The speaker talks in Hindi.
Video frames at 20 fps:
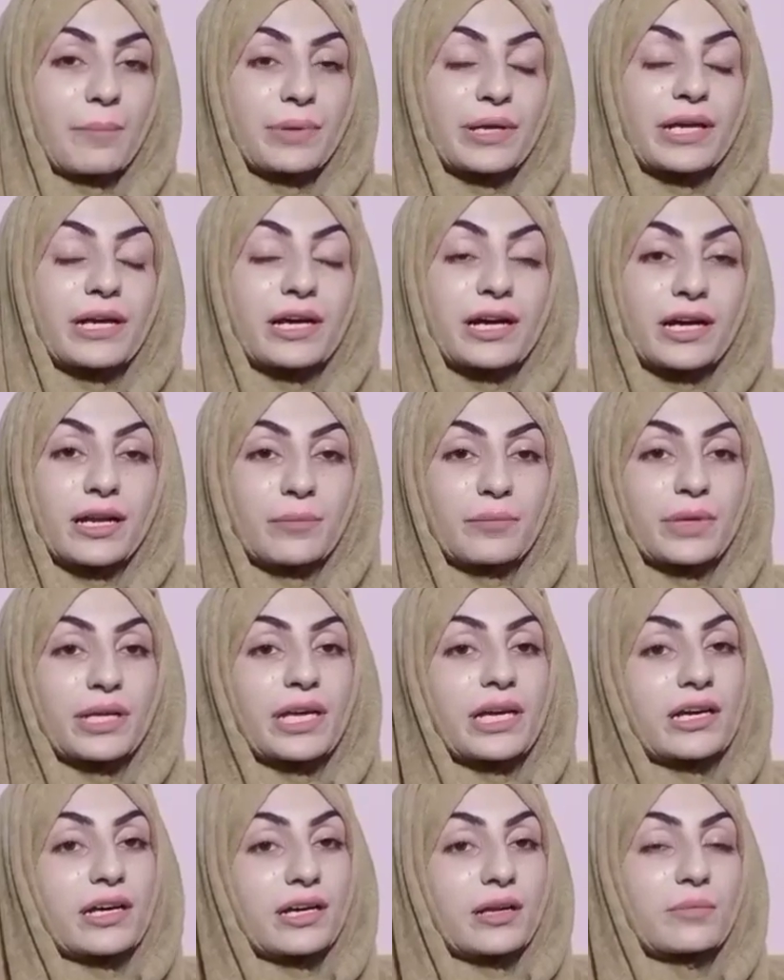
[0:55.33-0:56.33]
आप एक
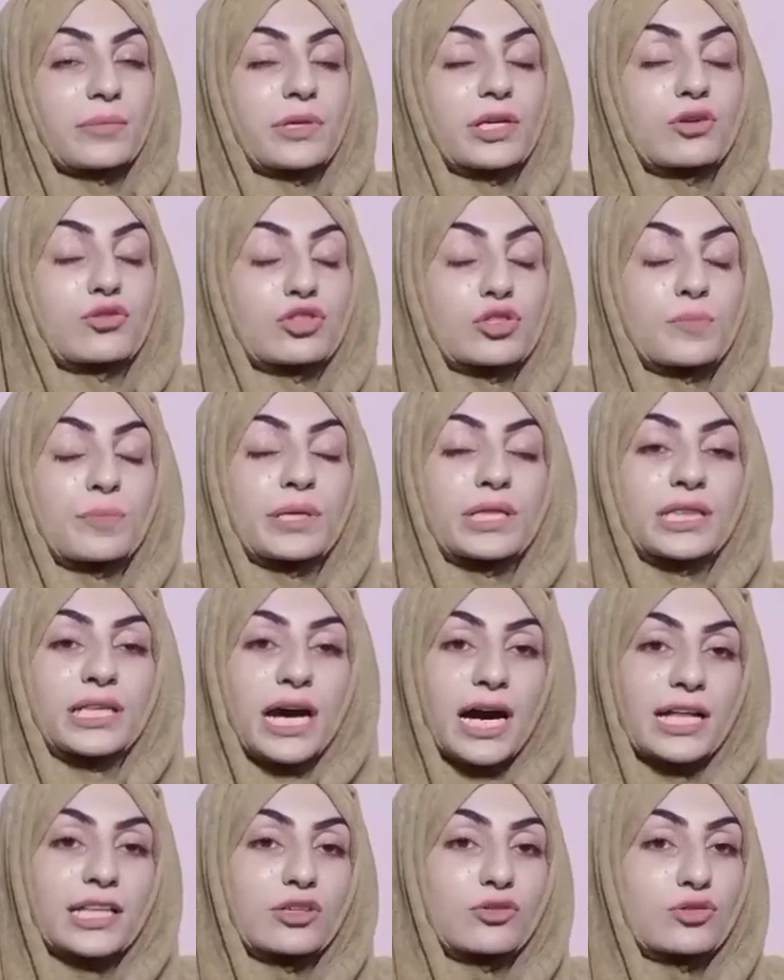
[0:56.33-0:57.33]
गर्मी है गर्मी है कुछ
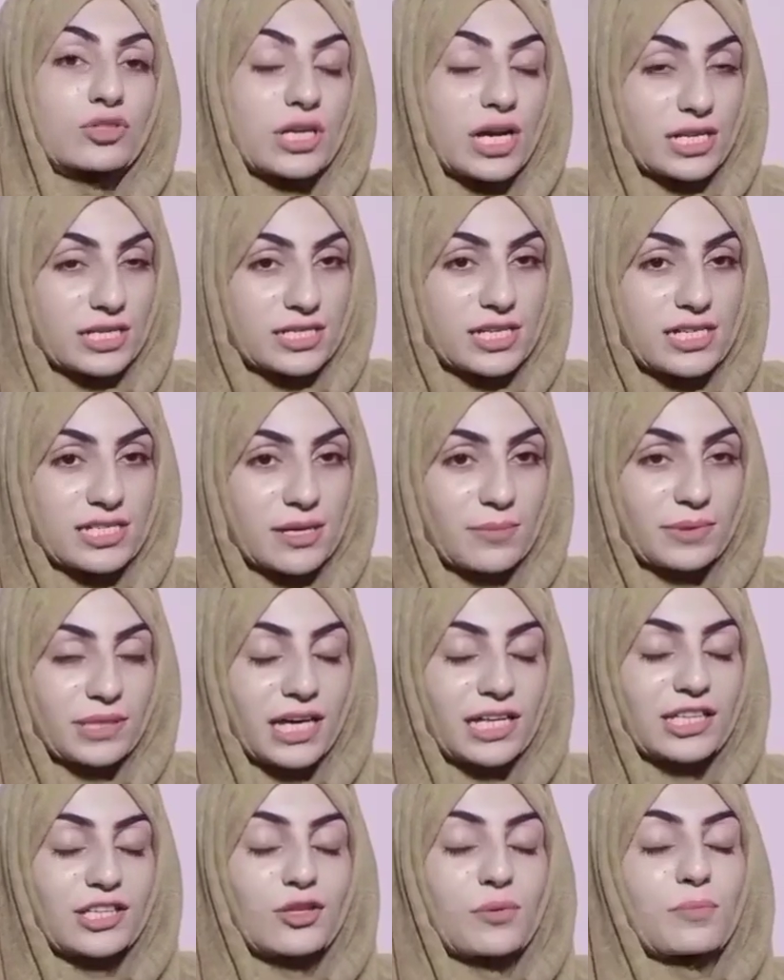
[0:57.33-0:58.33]
बता दें कुछ अच्छा सा
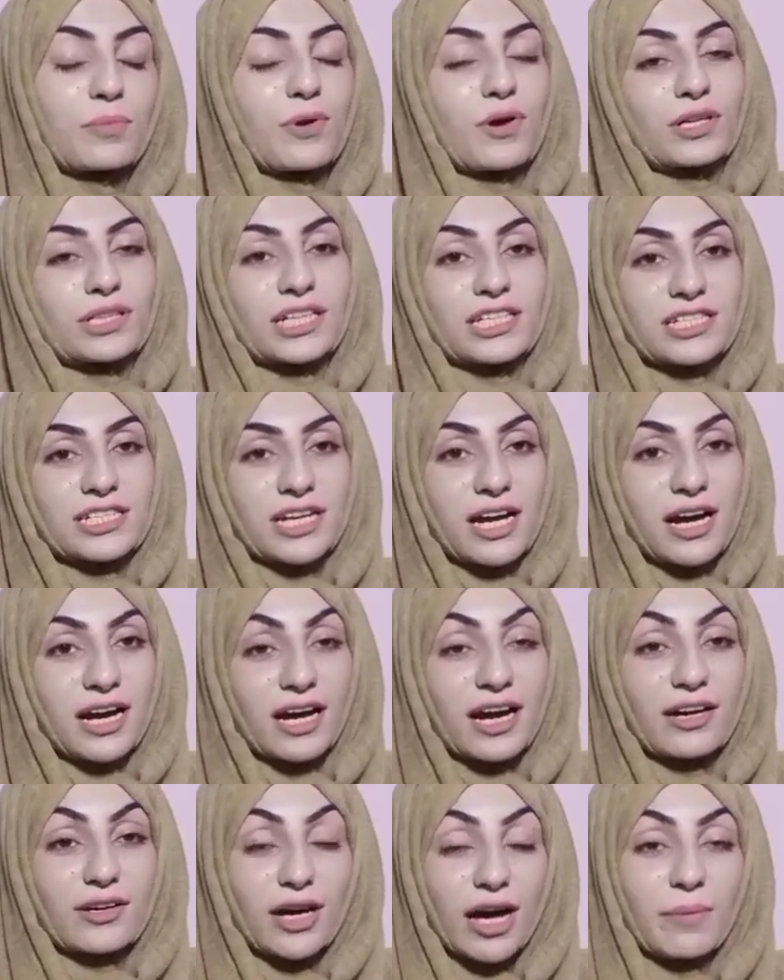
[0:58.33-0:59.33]
बता दें तो बहुत
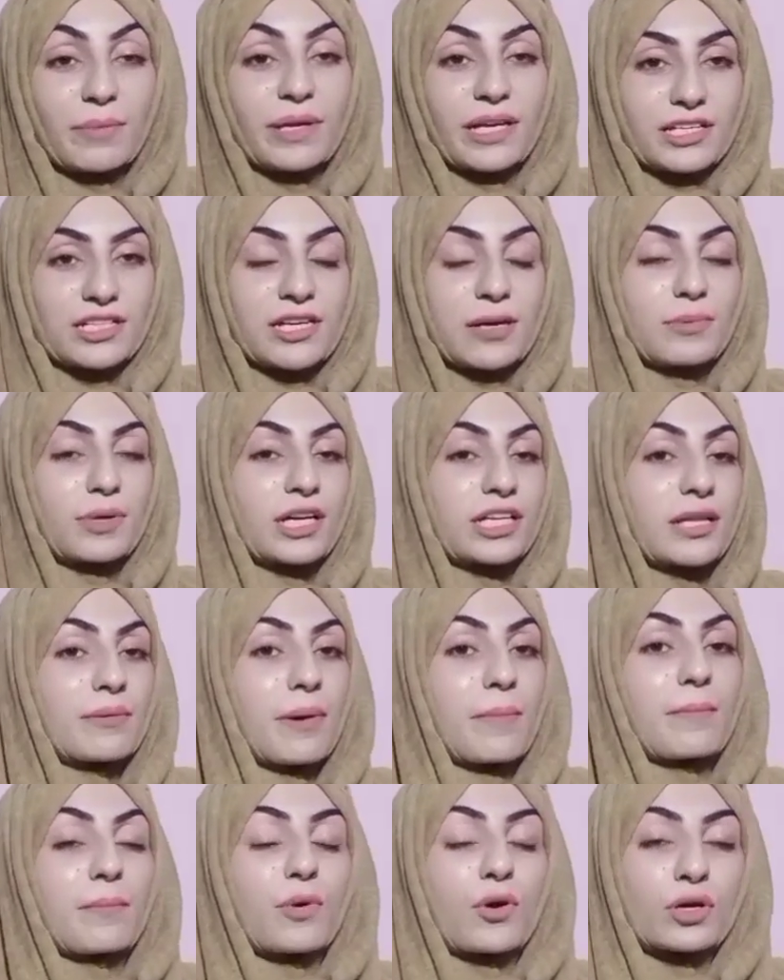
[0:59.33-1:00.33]
अच्छा आपने अच्छा बोला
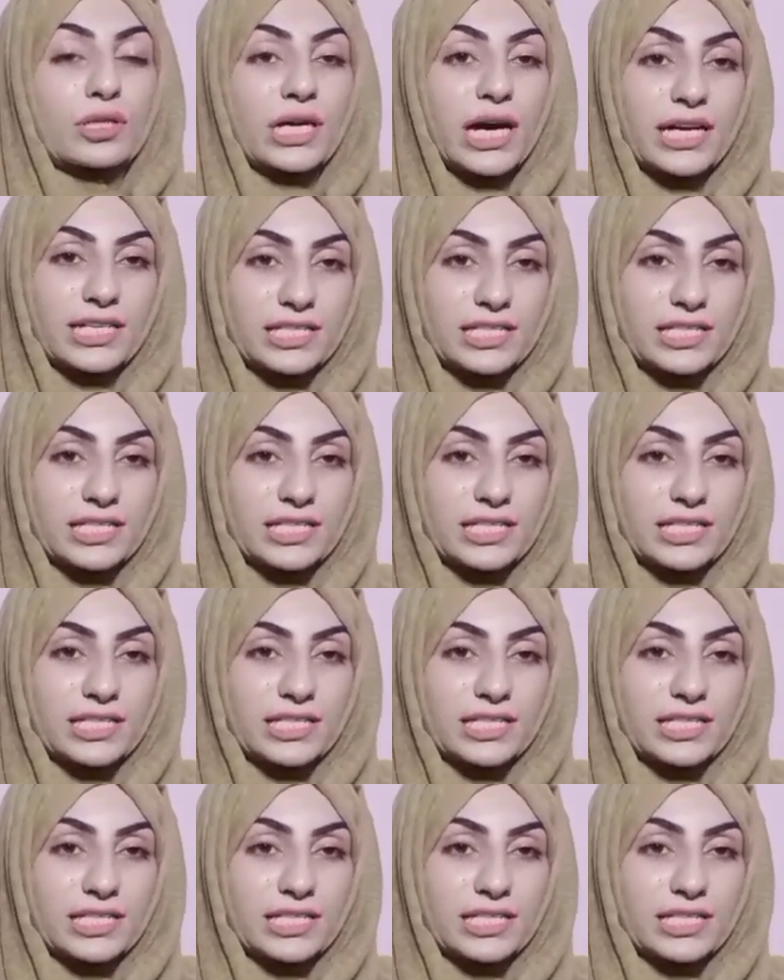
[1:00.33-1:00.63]
था मैं बहुत